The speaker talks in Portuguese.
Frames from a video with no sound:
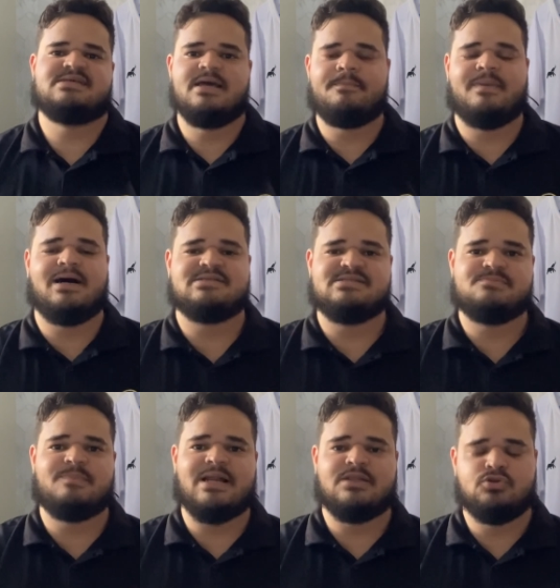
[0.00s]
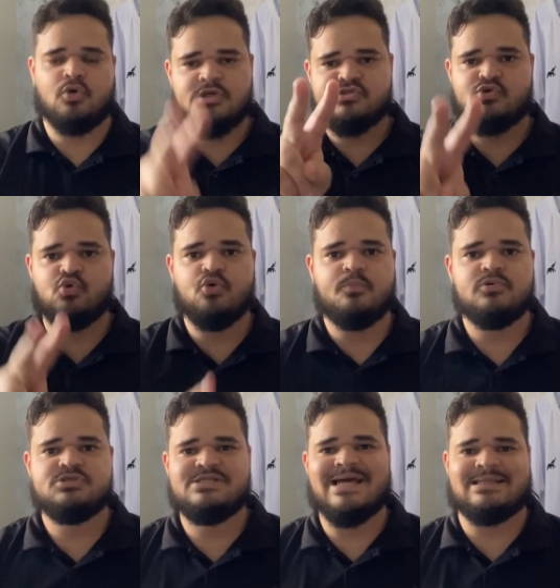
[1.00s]
repasses para dois
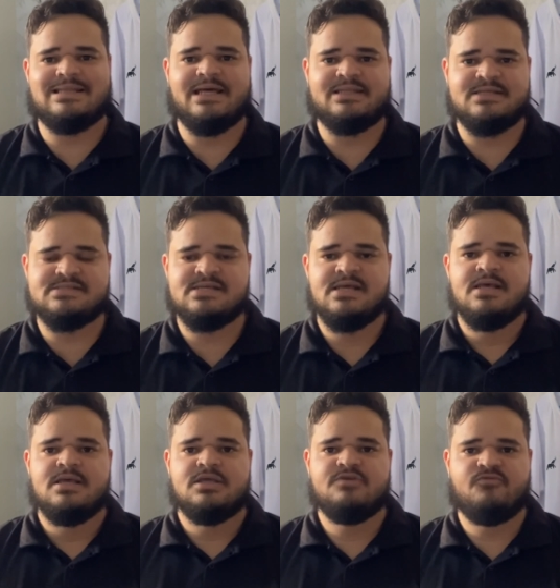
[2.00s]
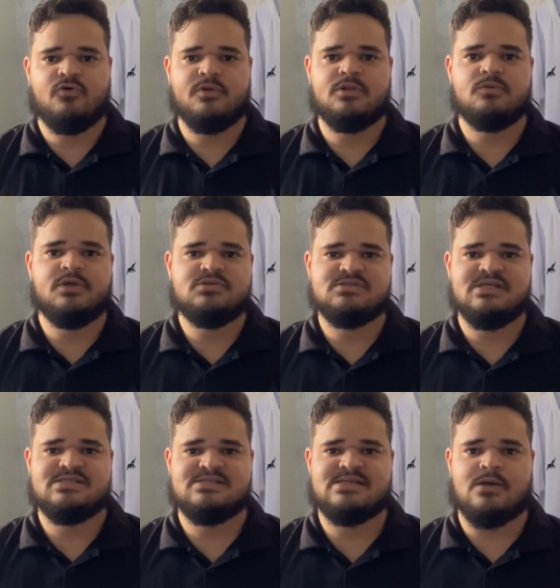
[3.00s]
grupos de atletas que foram incluídos
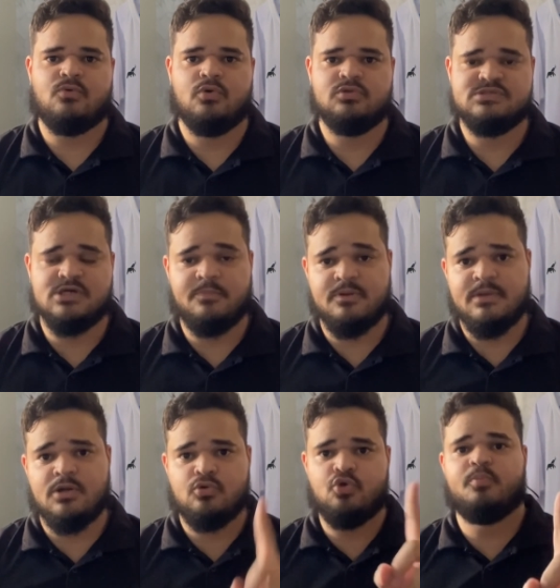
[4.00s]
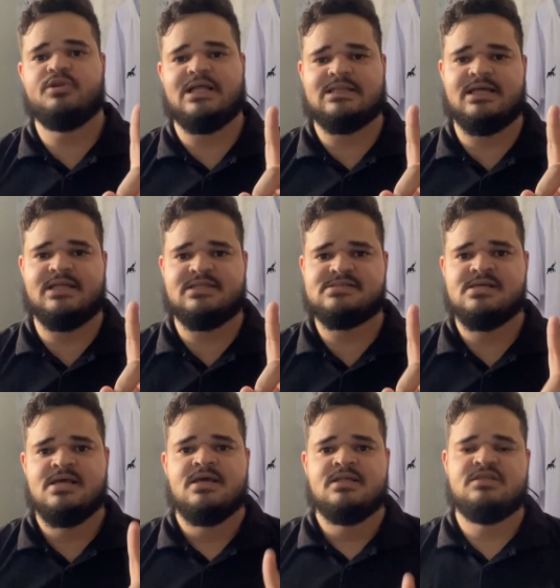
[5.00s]
nesses acordos. Né? O primeiro grupo de
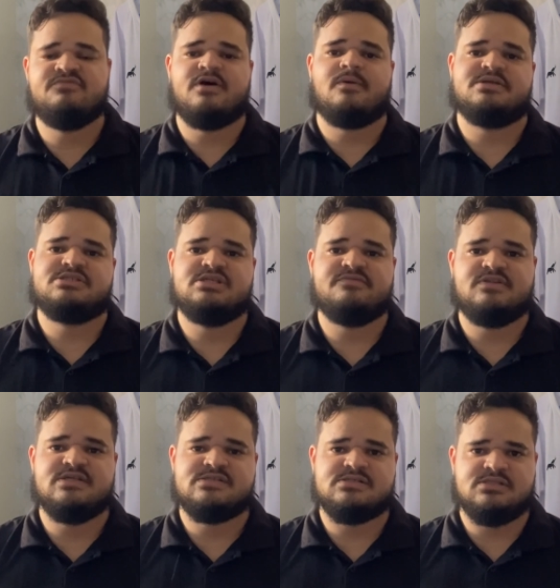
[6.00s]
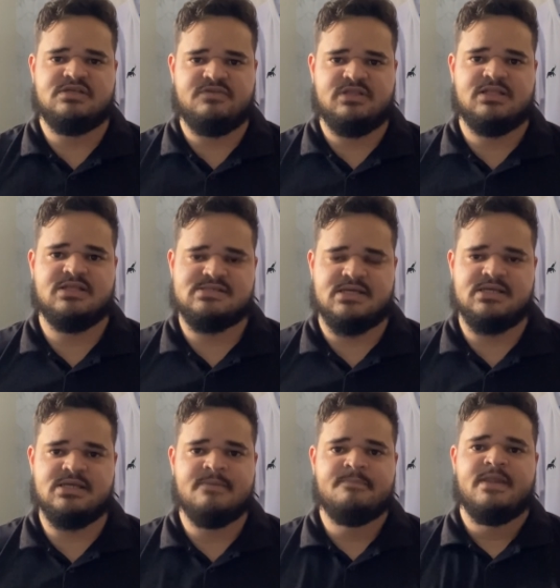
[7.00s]
atletas tiveram as dívidas divididas
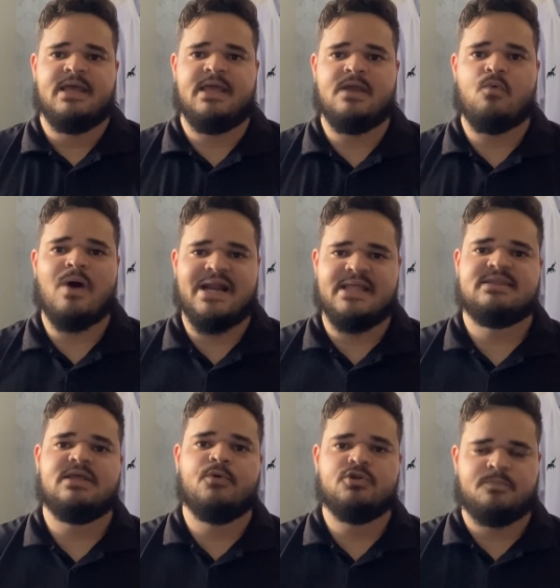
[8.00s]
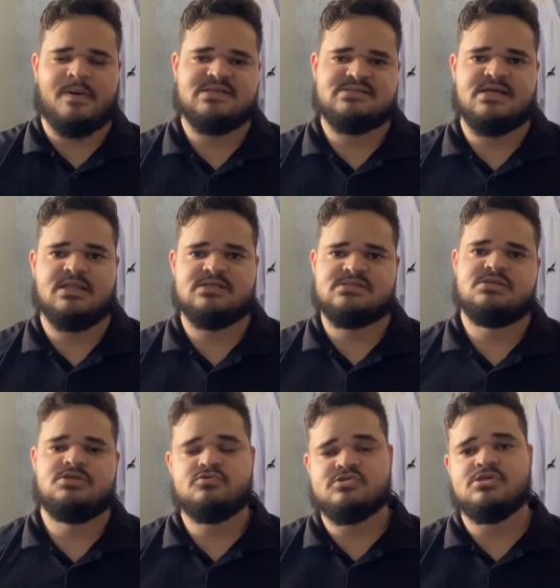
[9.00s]
aí em 48 parcelas
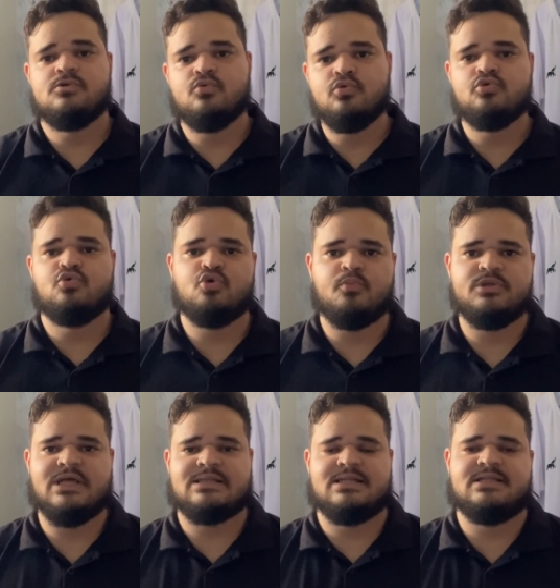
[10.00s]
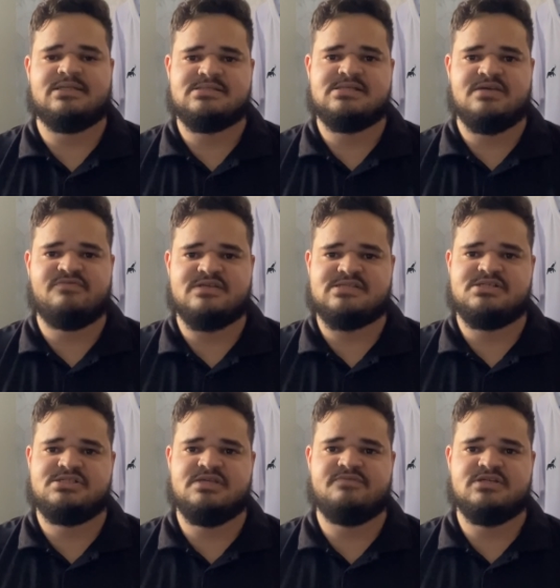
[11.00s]
e o segundo grupo de atletas teve
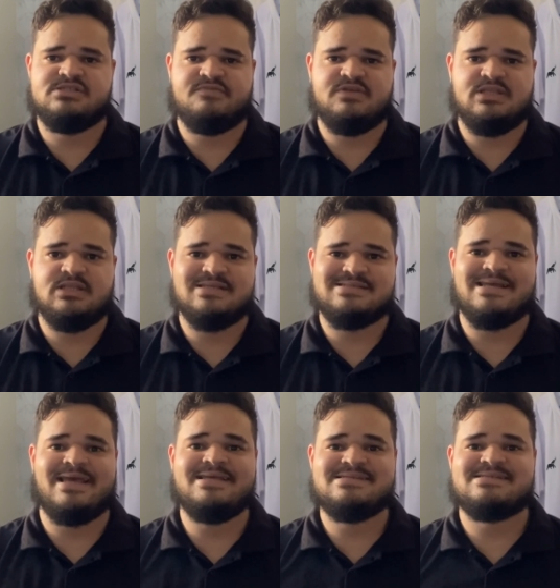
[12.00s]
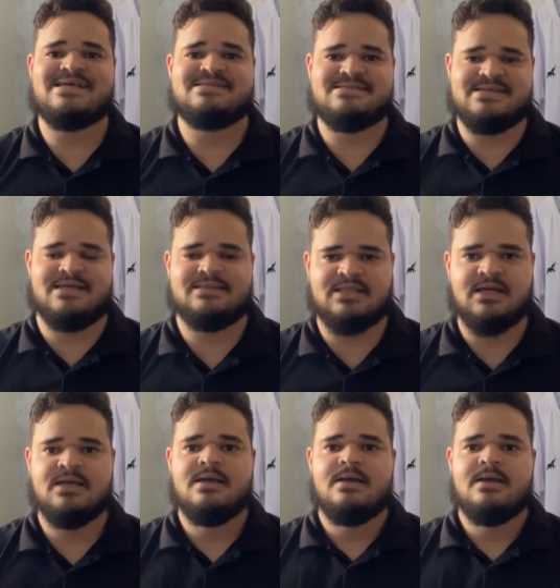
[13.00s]
essas dívidas divididas em 60